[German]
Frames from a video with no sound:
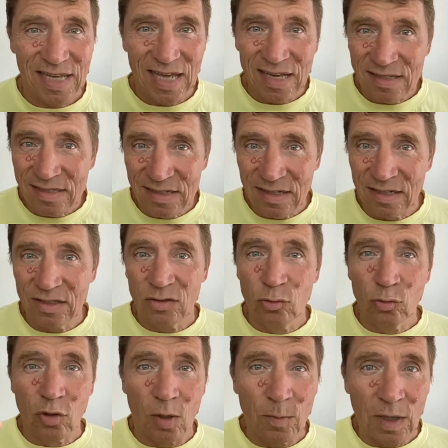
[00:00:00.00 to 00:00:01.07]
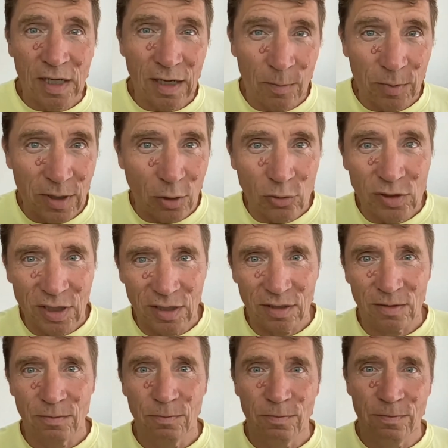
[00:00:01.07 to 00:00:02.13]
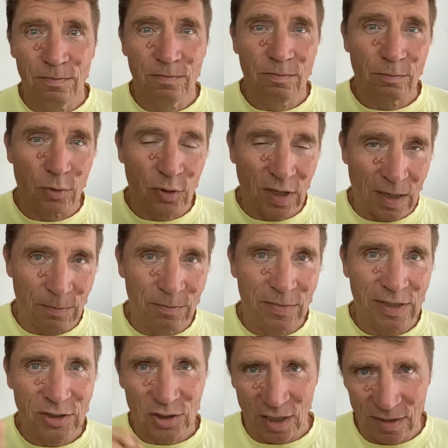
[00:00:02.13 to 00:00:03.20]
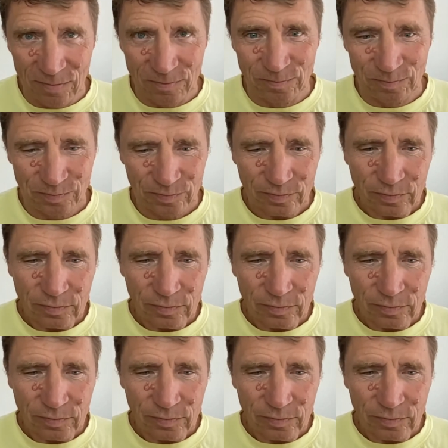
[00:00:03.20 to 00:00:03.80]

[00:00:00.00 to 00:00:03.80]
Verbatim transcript: erste Two-Comma Club Coaching Programm entstanden.